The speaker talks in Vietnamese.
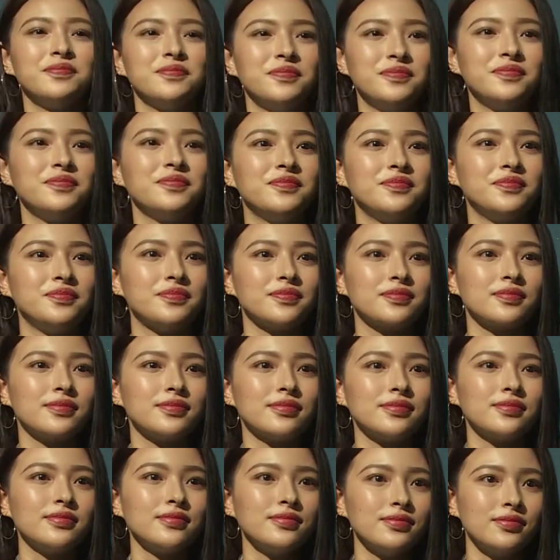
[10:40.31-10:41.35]
Hảo có theo dõi
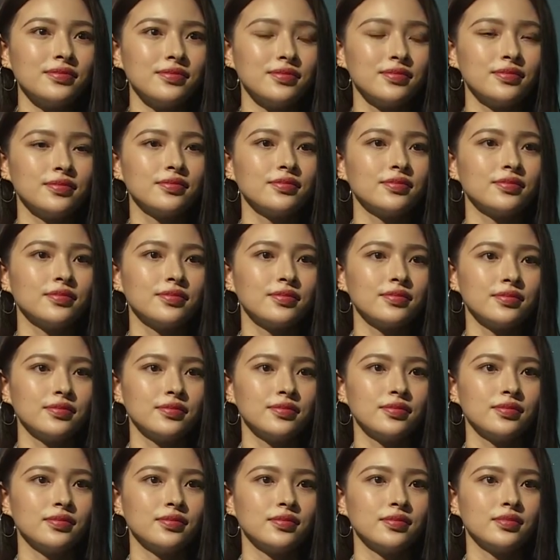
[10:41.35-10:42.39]
cái The Face năm
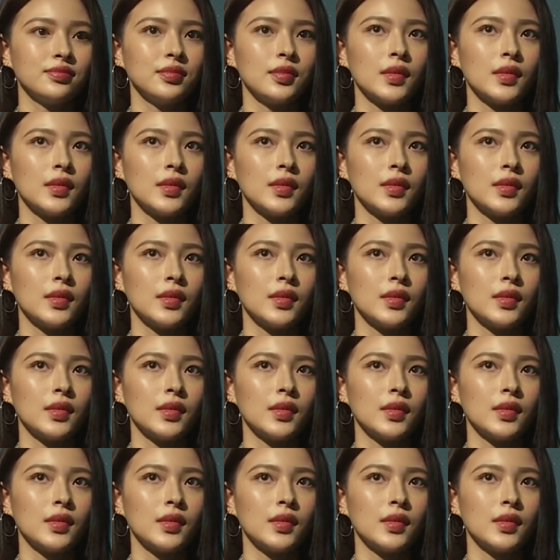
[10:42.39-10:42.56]
nay không?